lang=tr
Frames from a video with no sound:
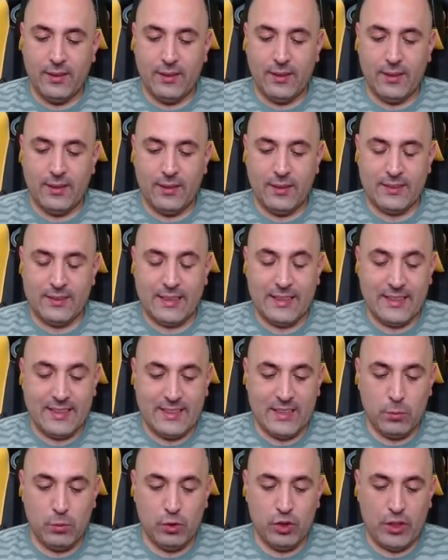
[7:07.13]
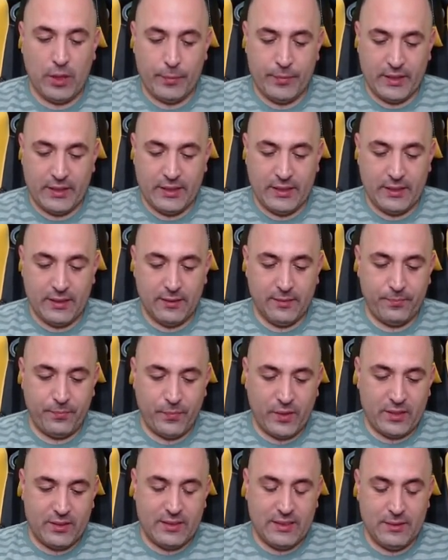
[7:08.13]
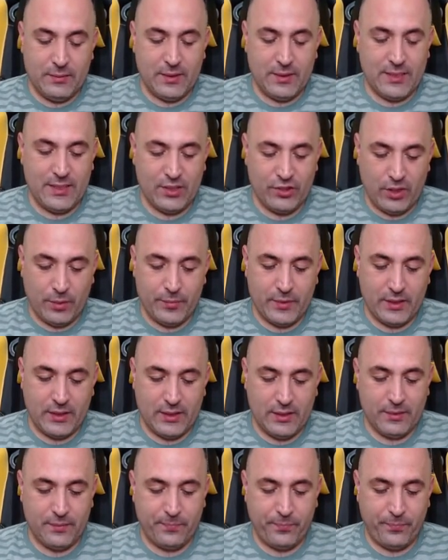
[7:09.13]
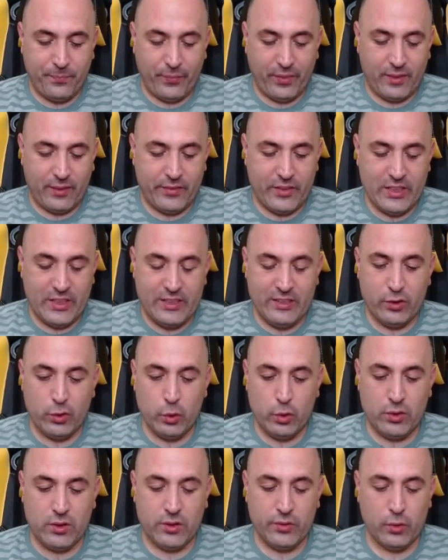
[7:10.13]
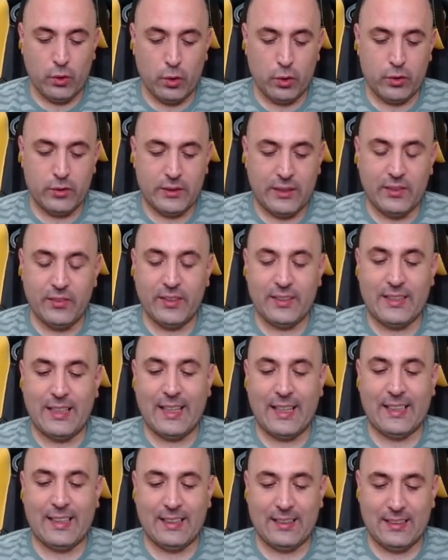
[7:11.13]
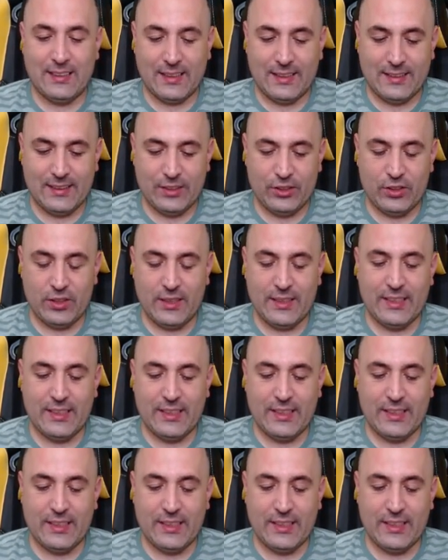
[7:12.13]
Ee, seni kırmayacağım dedi. Seni mi kıracağım dedi. Senin için 3-0 olsun dedi ve terk etti arkadaşlar.